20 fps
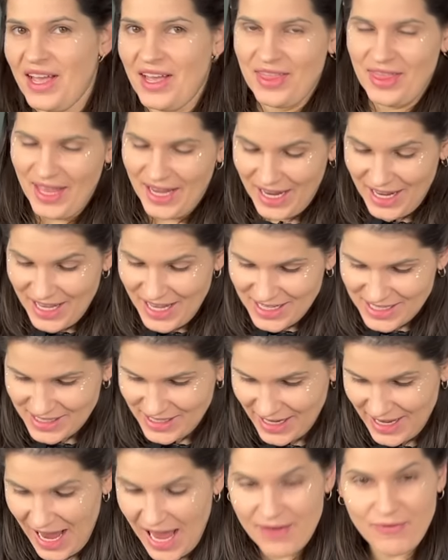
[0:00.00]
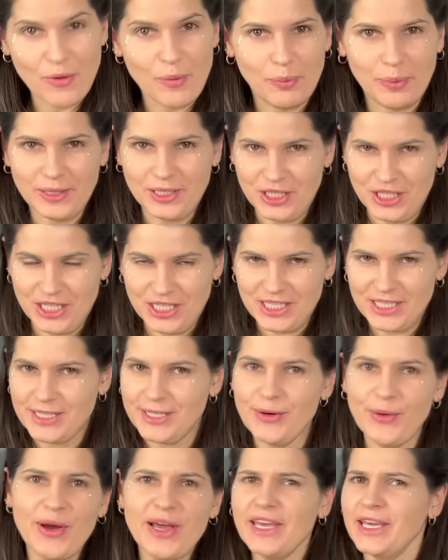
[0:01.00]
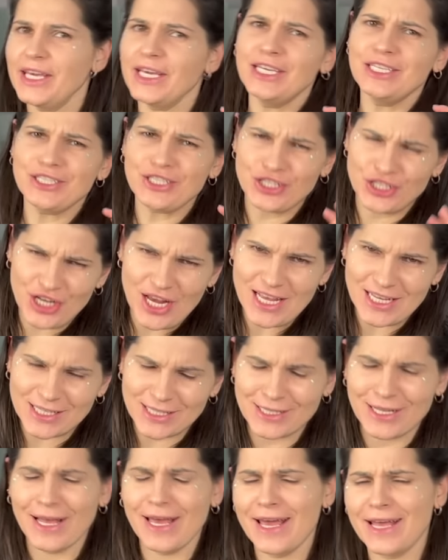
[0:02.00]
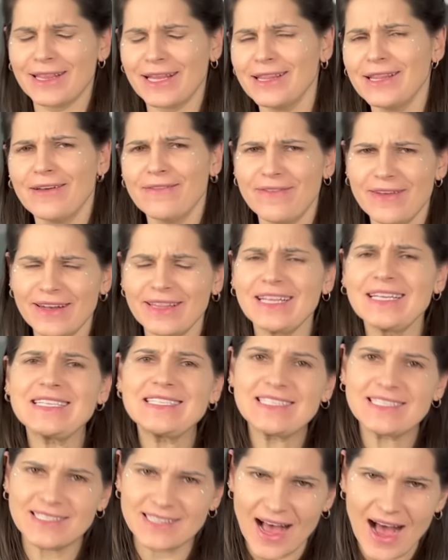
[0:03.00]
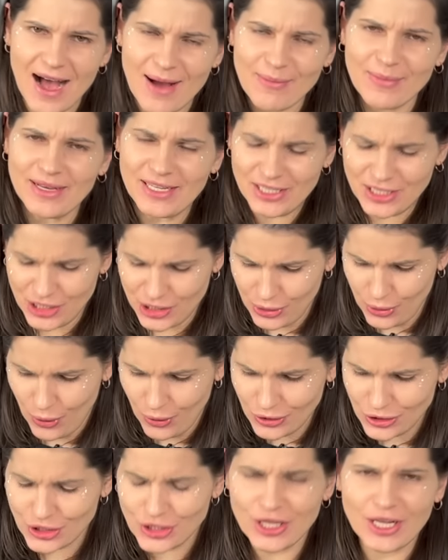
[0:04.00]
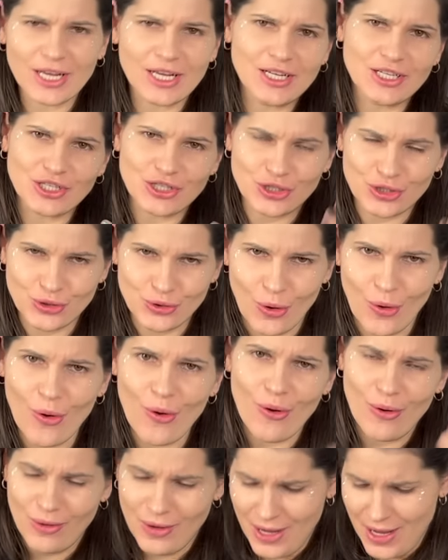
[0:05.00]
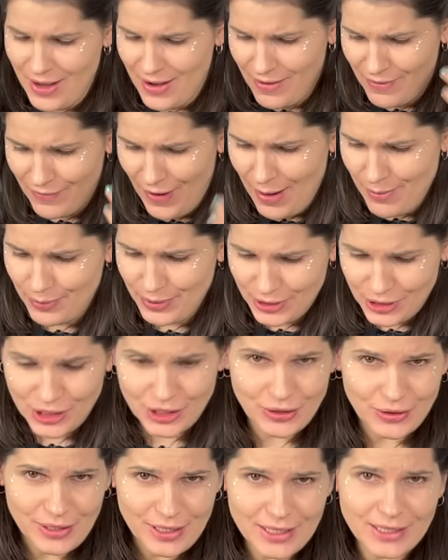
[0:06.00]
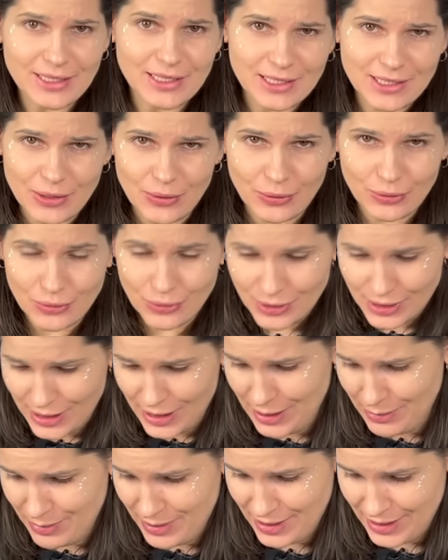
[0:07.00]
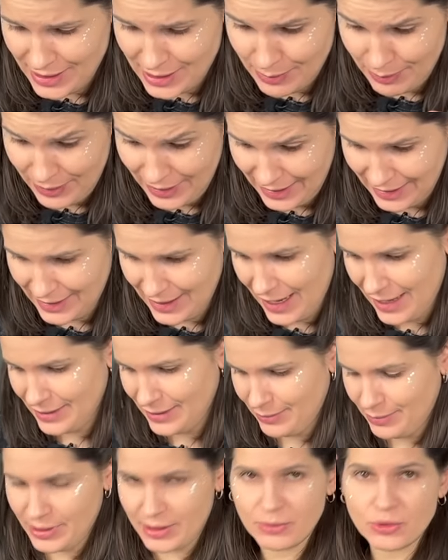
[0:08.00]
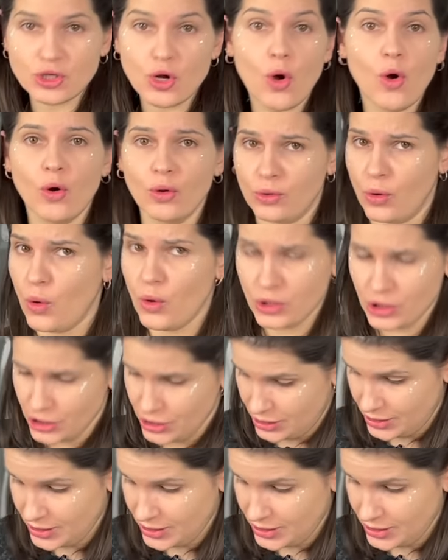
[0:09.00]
Наконец-то я его почистила и честно, это, наверное, самое сложное, что вам предстоит столкнуться именно с плантаном, потому что он очень